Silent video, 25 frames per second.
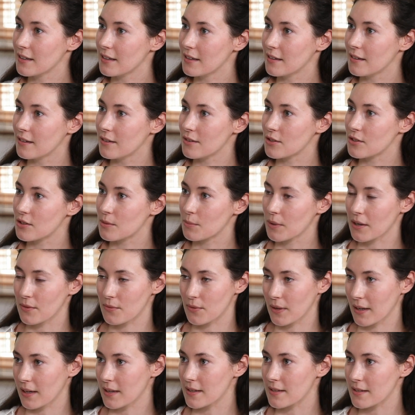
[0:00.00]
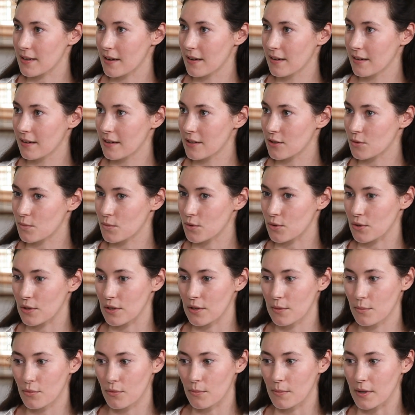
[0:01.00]
Et j'ai préféré ça. Et je me suis
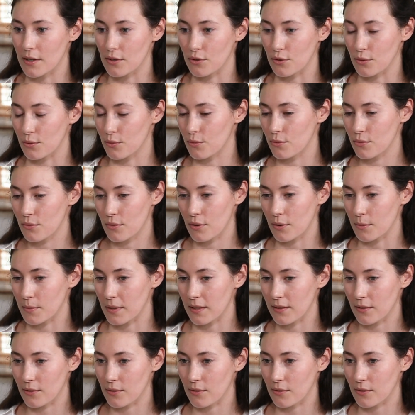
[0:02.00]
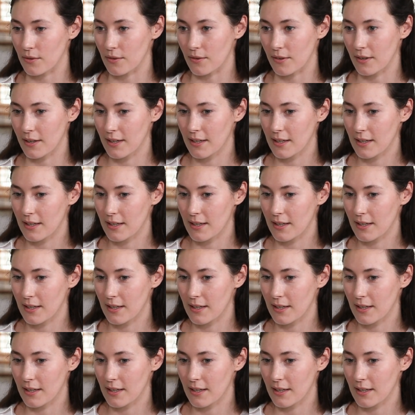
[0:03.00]
dit, bon, bah, du coup, euh, peut-être que,